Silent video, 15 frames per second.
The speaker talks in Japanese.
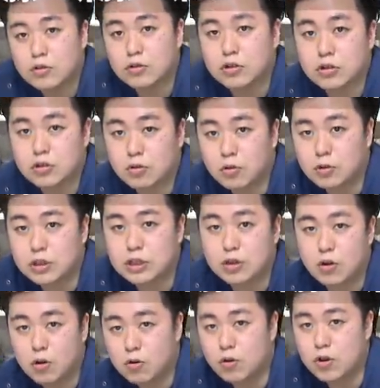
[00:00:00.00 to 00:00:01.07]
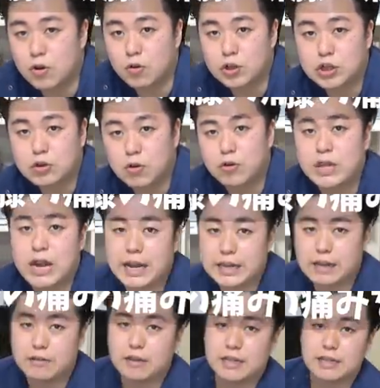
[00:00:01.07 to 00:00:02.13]
グッとこっち方向に押し込んであ
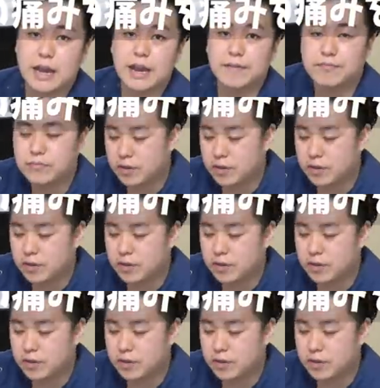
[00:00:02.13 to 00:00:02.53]
げてください、